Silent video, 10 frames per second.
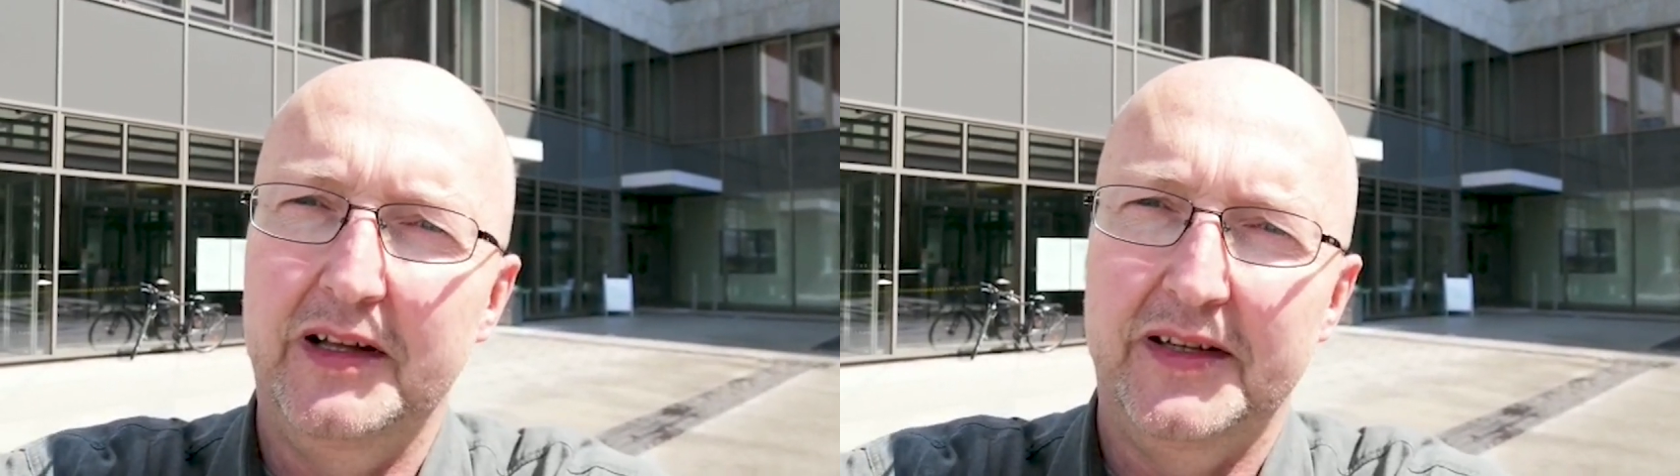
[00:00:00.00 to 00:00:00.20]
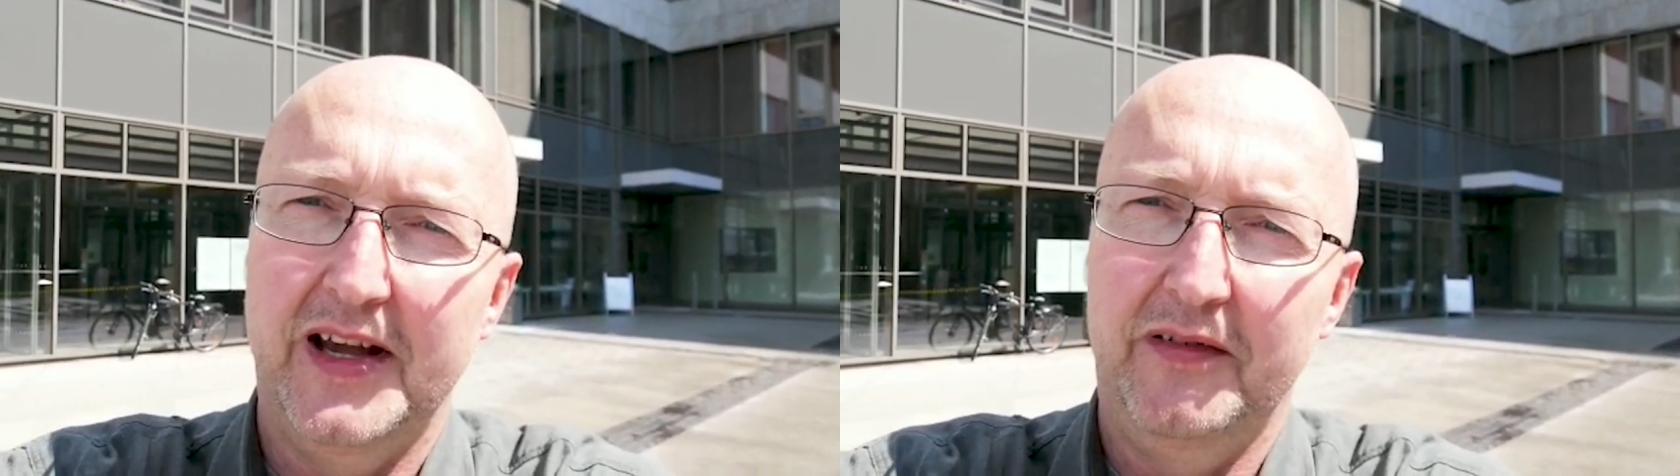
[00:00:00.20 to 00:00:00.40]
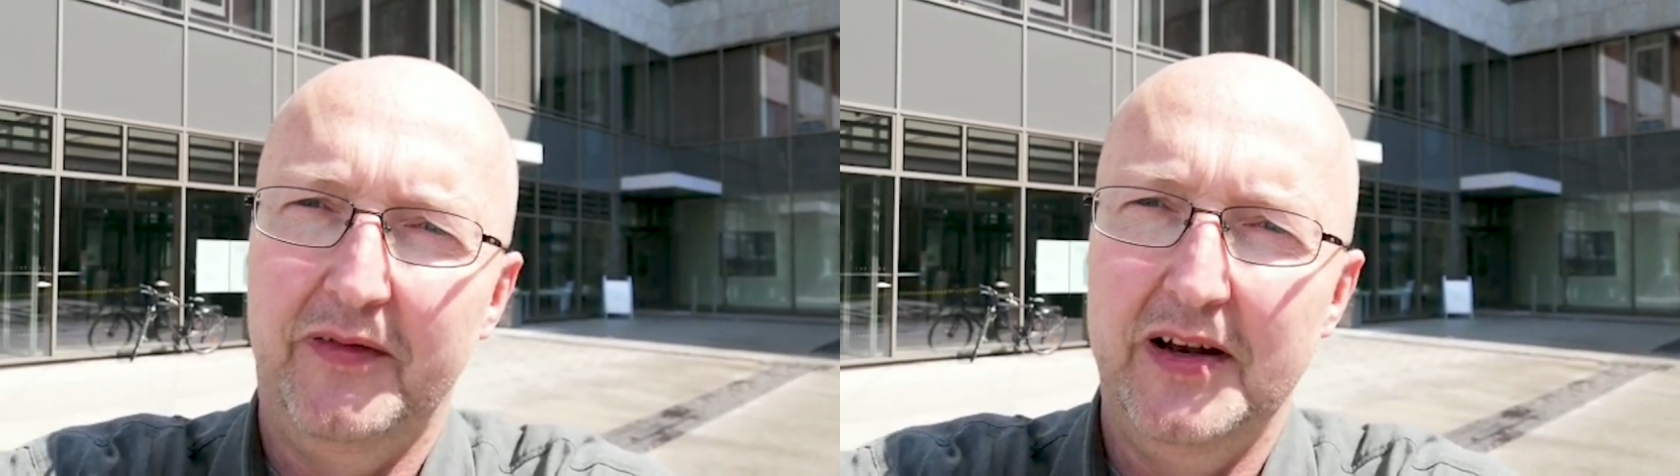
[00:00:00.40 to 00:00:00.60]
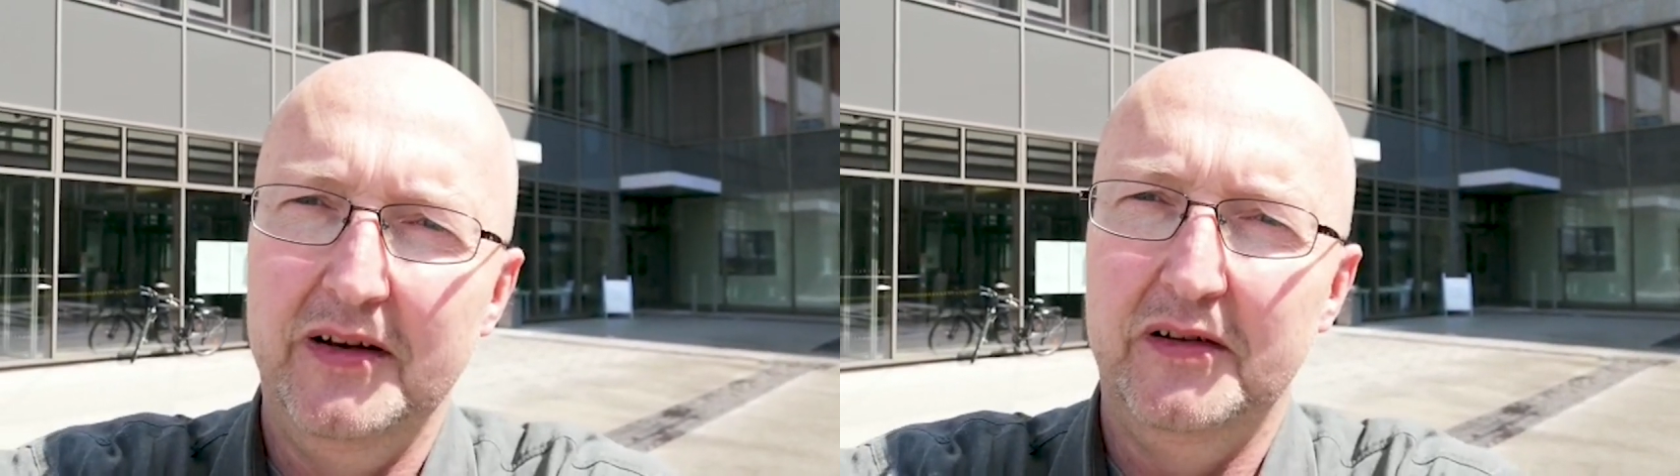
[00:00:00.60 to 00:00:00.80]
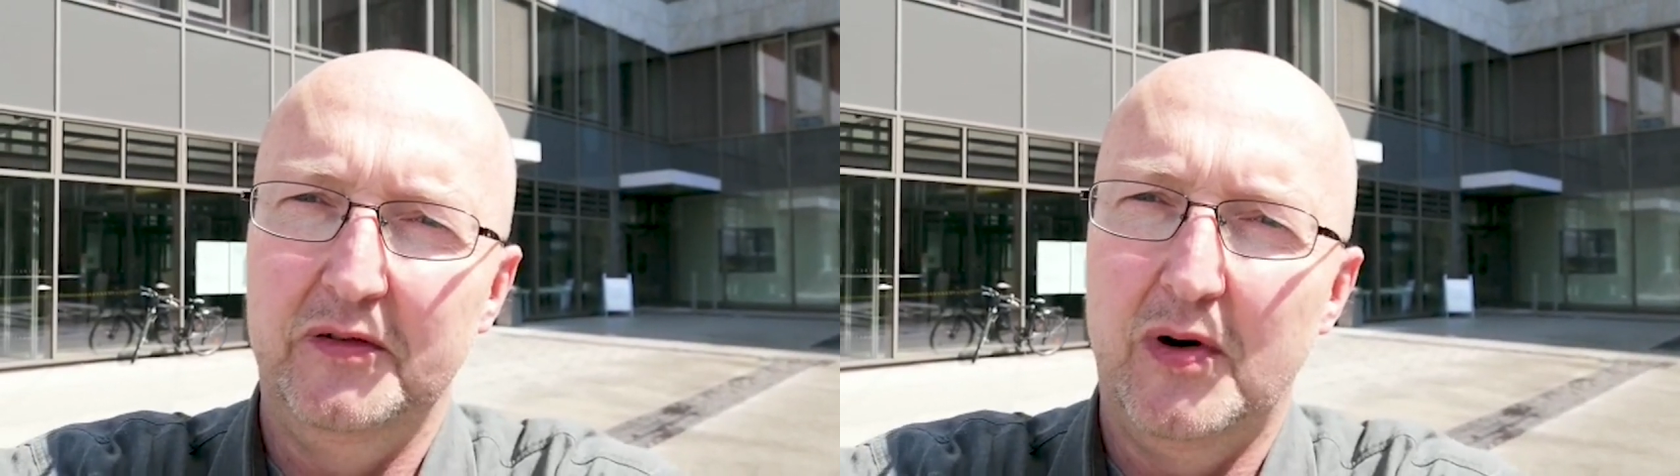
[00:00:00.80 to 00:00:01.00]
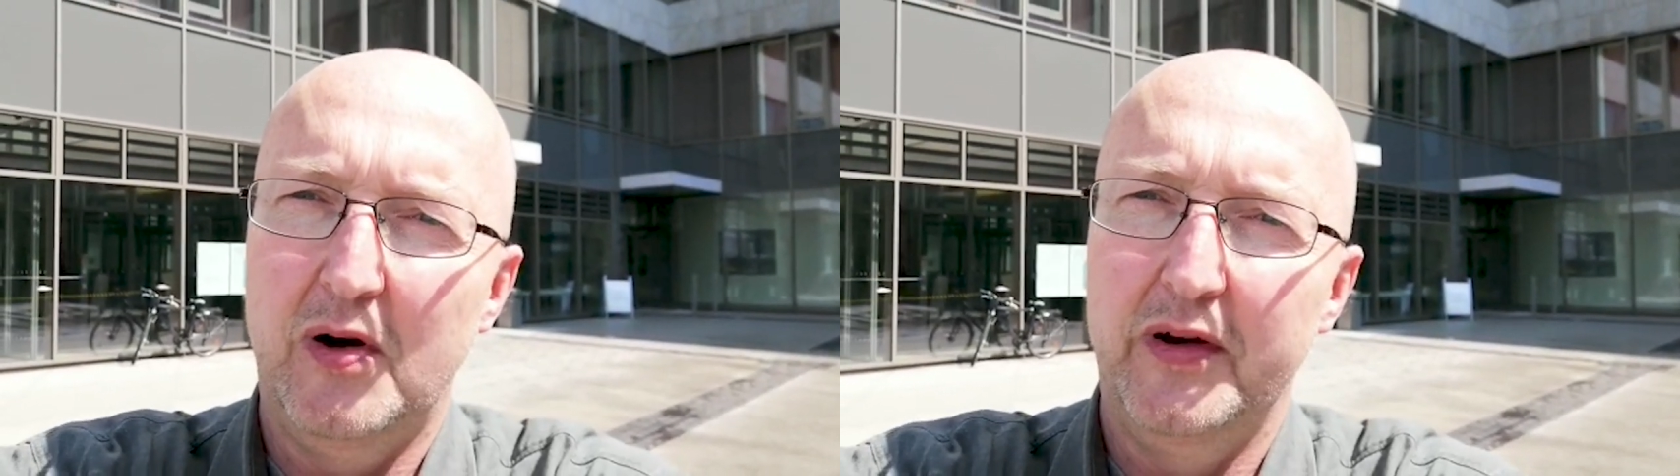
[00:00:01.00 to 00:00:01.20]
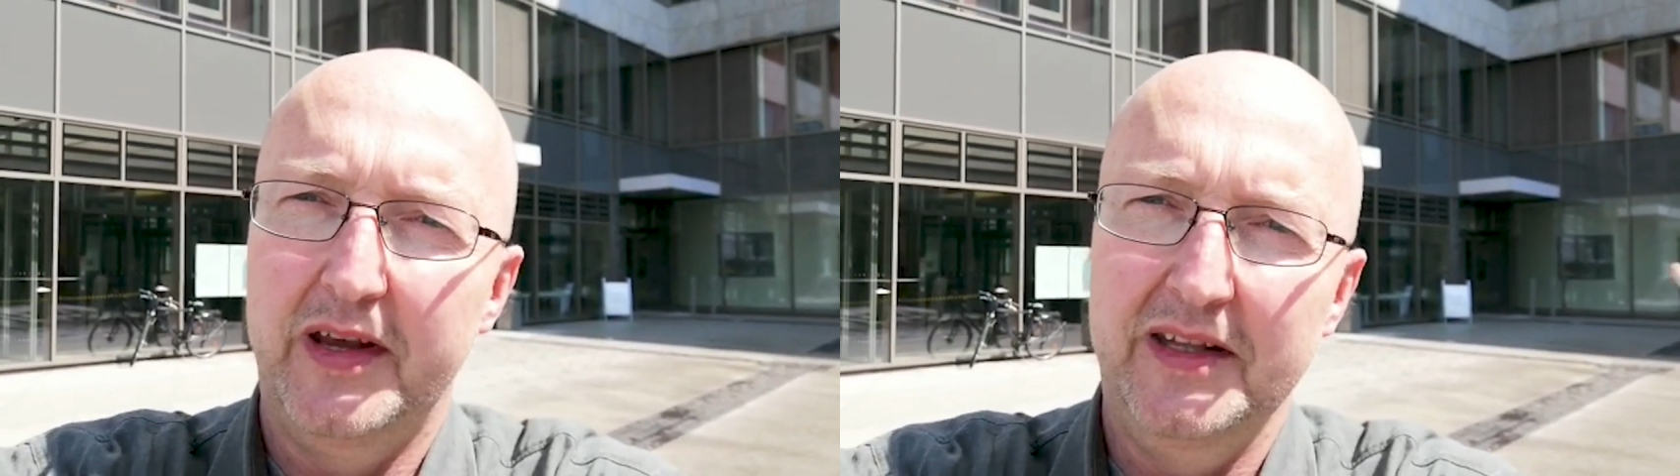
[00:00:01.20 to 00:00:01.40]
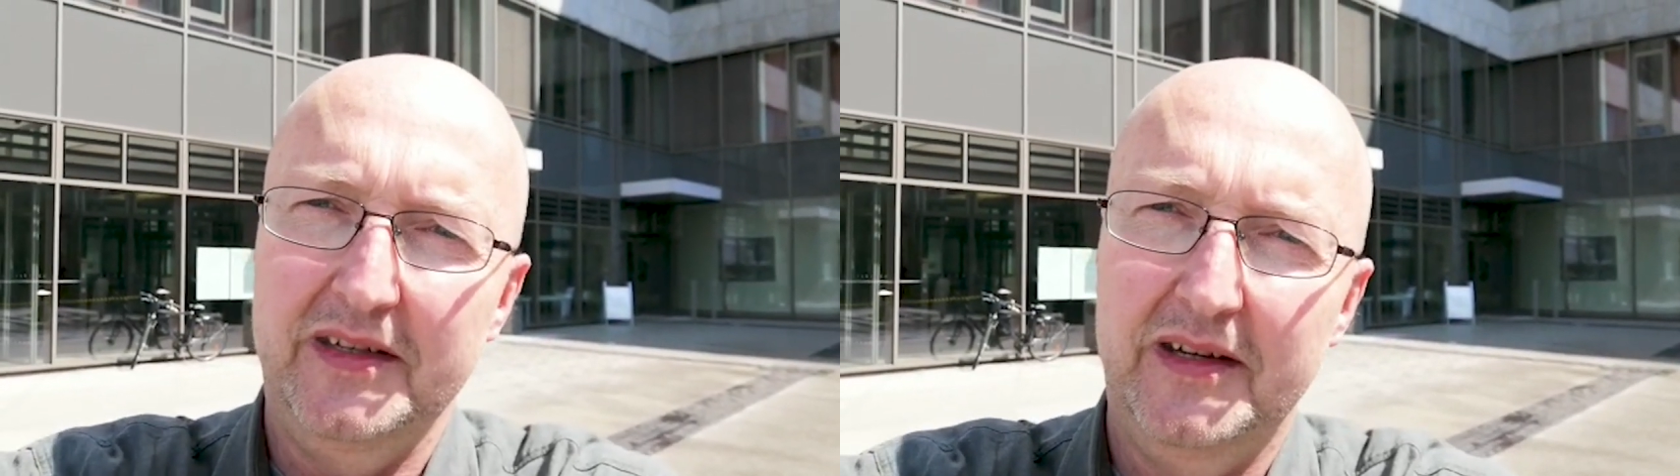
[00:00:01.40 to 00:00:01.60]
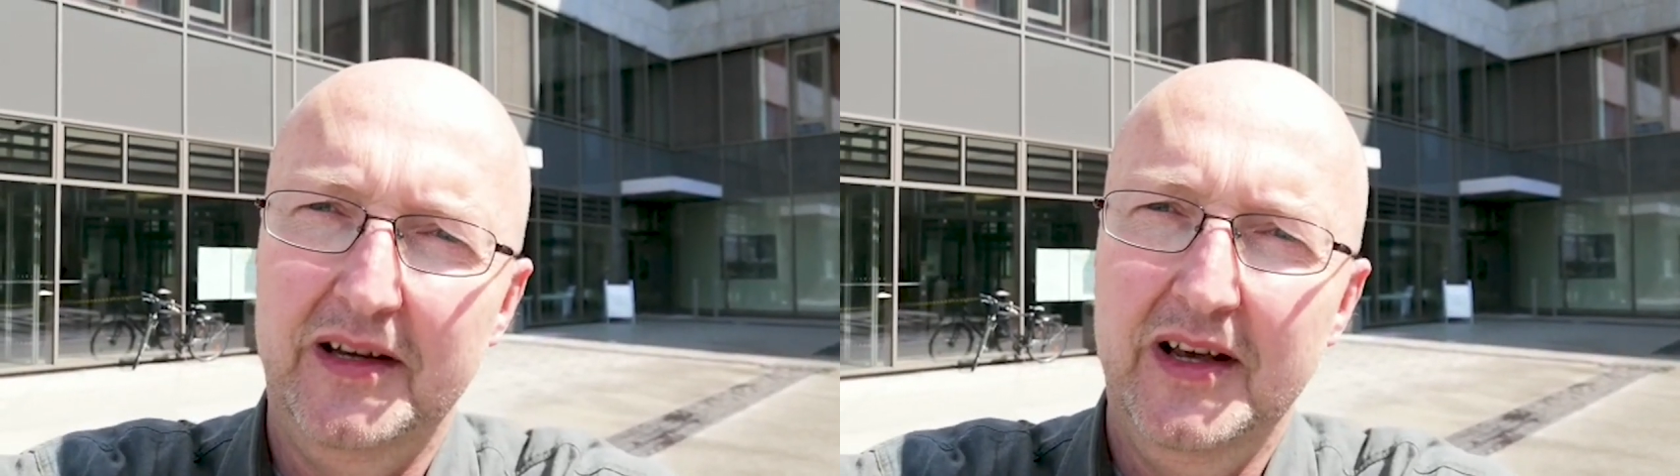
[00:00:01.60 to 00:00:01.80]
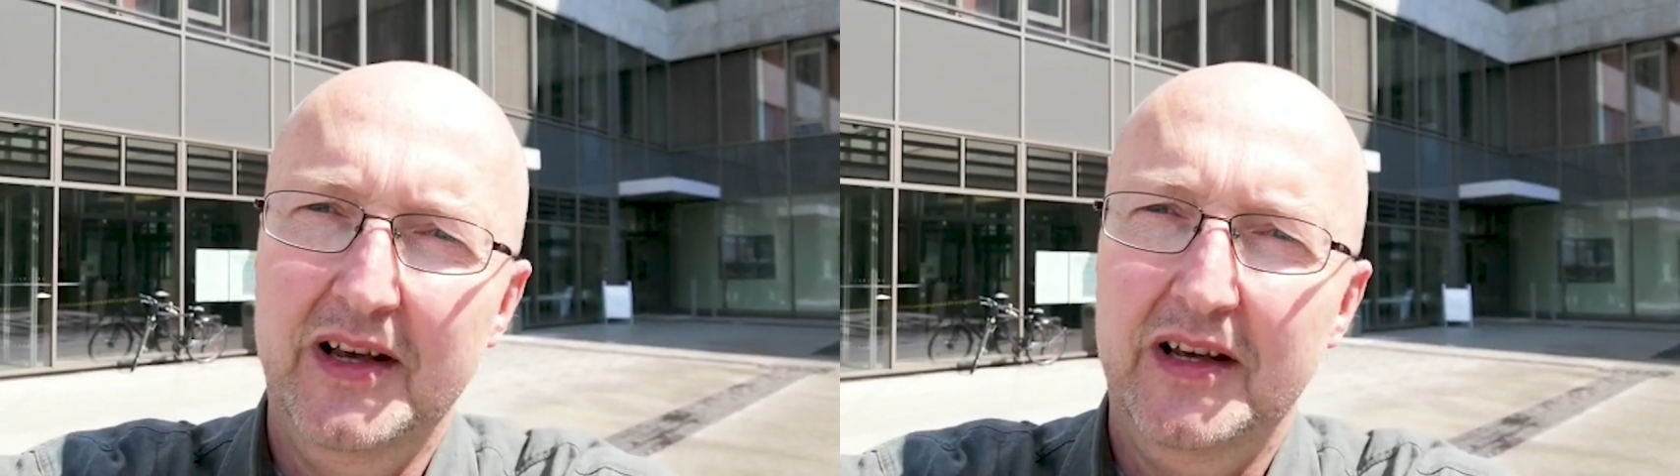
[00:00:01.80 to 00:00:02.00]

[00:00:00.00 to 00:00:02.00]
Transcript: gezeigt werden. So auch jetzt.